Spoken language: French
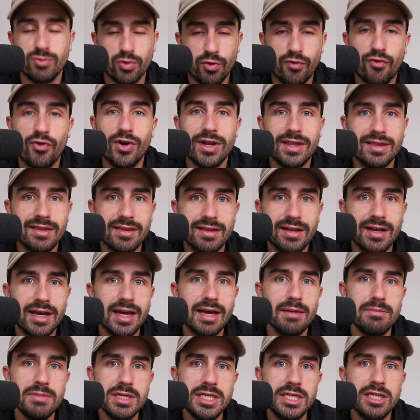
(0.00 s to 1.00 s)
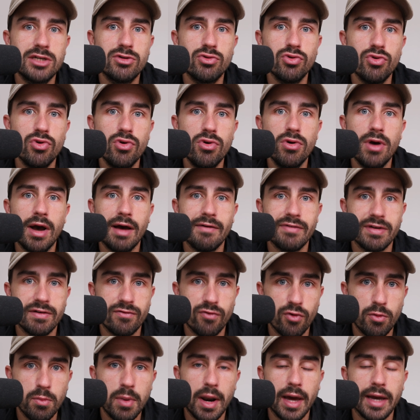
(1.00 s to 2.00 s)
Donc, faut être très méticuleux avec
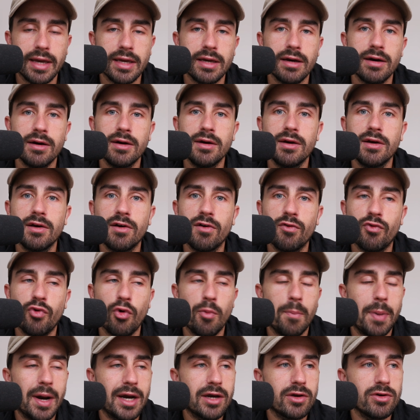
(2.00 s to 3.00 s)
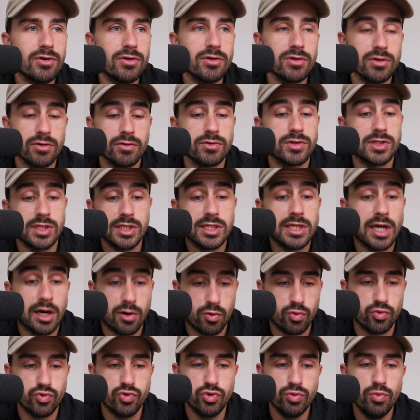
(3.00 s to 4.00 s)
vos blagues. Faut pas que, euh, si c'est un
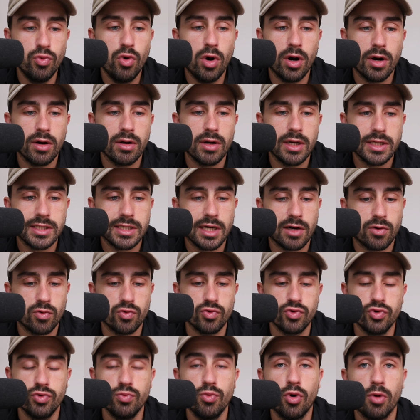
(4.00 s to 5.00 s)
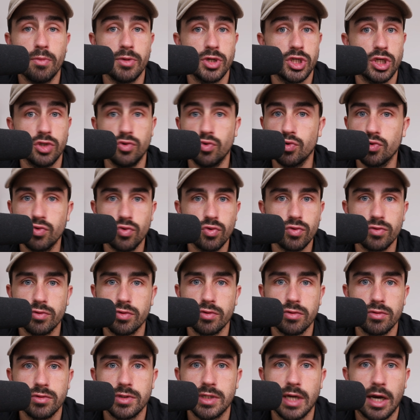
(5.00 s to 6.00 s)
compte d'humour, hein, là c'est un compte d'humour, mais j'ai d'autres
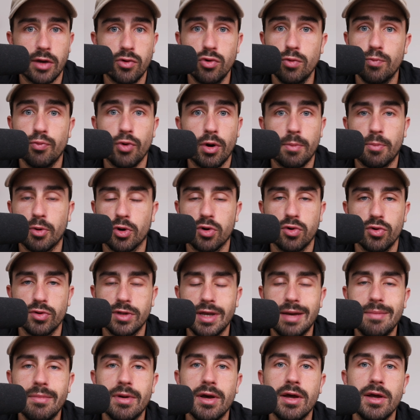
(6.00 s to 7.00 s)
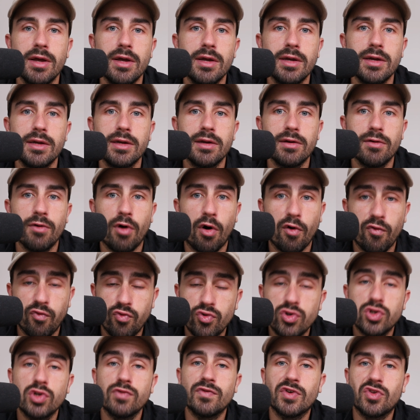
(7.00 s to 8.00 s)
comptes sérieux, peu importe le thème. En
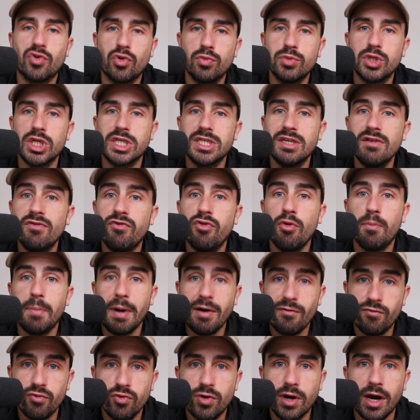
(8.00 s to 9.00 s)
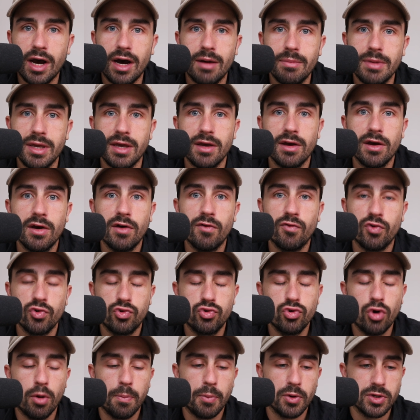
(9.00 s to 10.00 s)
fonction de votre objectif, faut pas vous cramer. Faut
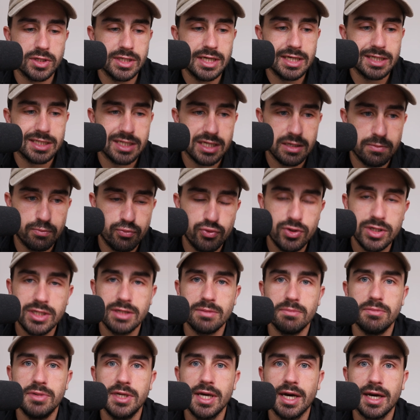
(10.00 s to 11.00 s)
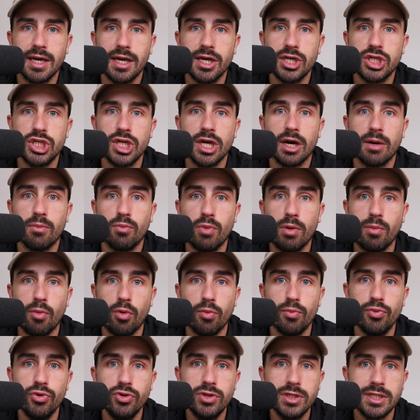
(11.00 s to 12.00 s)
toujours penser à ce qui puisse bien réagir. Moi,
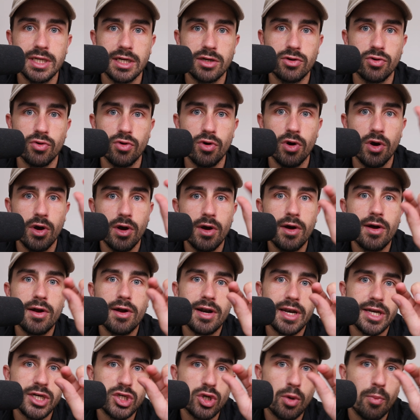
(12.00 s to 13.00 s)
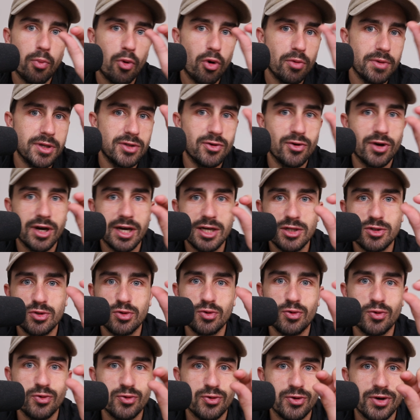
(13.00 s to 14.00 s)
mon but, c'est que les gens premier degré et
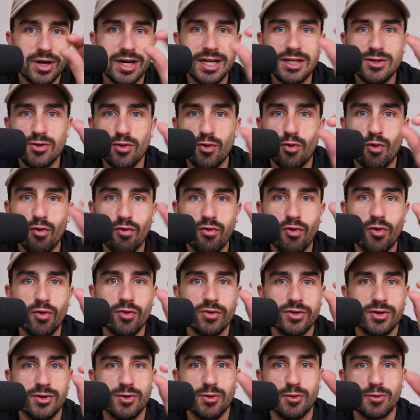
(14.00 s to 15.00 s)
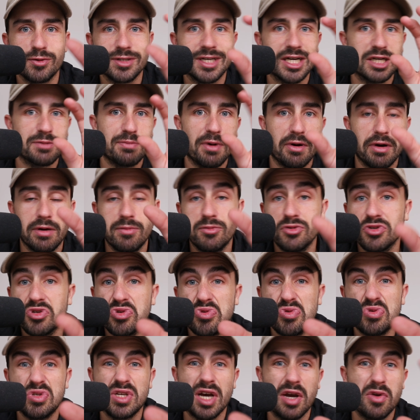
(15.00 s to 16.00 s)
second degré se confrontent, qu'on sache pas vraiment si
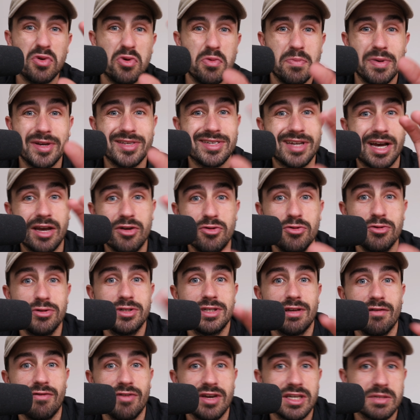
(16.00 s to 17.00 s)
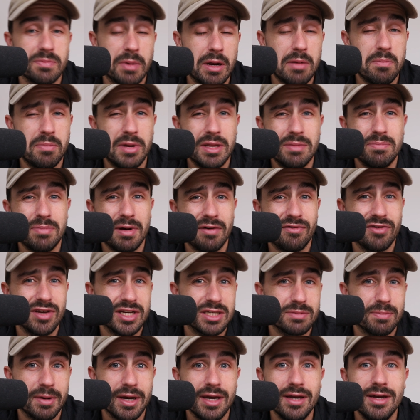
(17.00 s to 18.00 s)
je suis sérieux, pas sérieux, c'est fait exprès, le plaid, pas fait
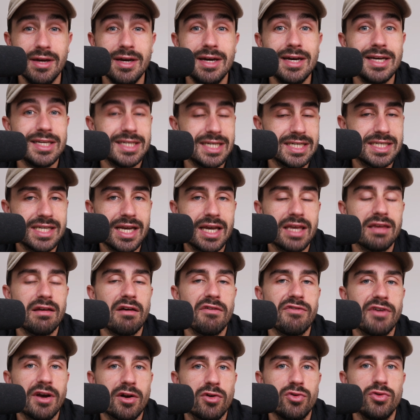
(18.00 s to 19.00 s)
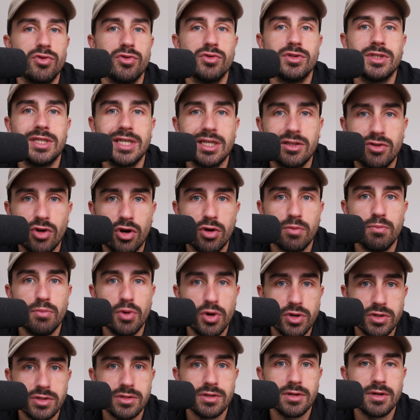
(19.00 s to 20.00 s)
exprès. C'est ça qui va faire que le TikTok
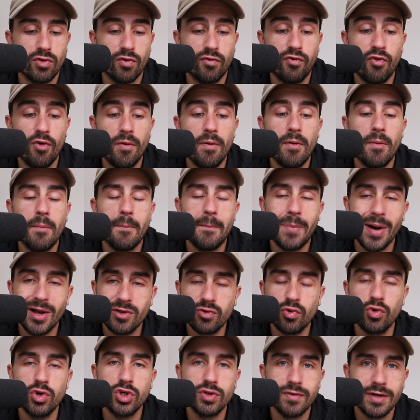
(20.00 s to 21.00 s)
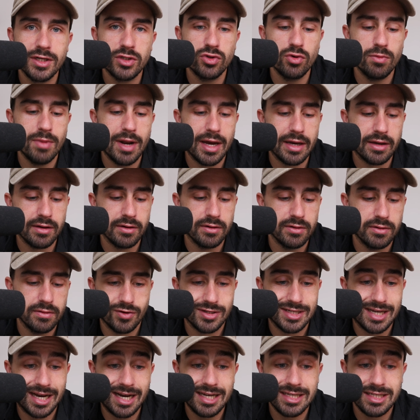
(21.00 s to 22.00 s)
buzz. Donc faut pas trop que je fasse de blagues, faut
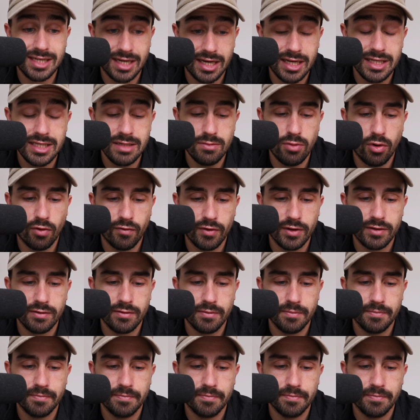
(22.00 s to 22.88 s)
que ça reste crédible en fait.